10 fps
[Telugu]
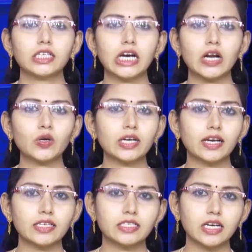కరోనా
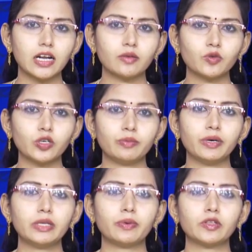కష్టకాలంలో
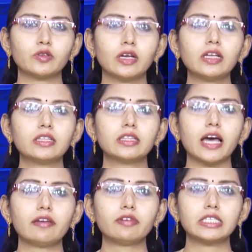ఇబ్బంది పడుతున్న
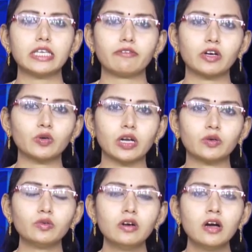దైవ
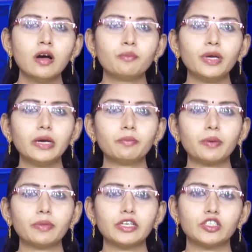సేవకులకు బియ్యం
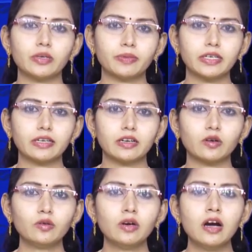పంపిణీ
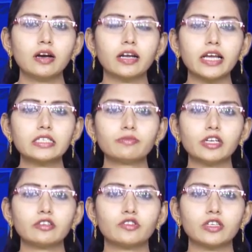చేపట్టినట్లు గ్రేస్
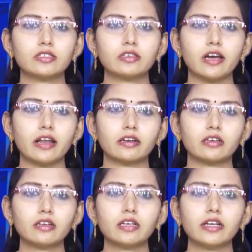మినిస్ట్రీస్
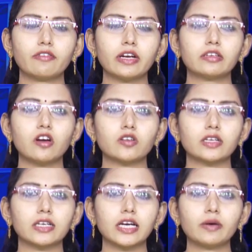డైరెక్టర్ రెవరెంట్
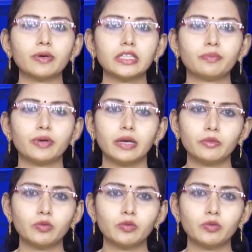డాక్టర్ కనపత్తి ప్రేమ్